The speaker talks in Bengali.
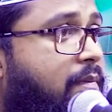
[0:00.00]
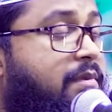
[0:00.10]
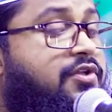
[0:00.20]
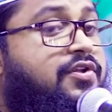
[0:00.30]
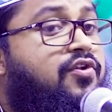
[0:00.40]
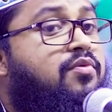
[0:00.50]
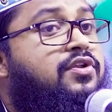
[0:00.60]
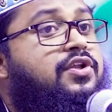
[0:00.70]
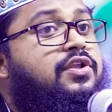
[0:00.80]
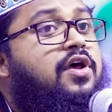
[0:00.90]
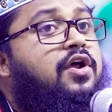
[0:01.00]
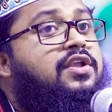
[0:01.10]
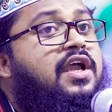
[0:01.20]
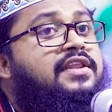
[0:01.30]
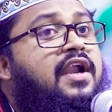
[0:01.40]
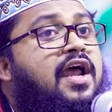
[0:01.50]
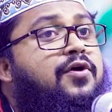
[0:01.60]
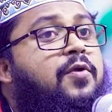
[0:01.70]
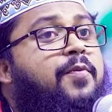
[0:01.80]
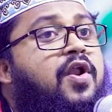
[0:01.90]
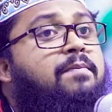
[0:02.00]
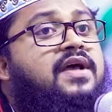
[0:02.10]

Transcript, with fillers: বিশ্বনবীজির দরজায় দাঁড়ানোর পর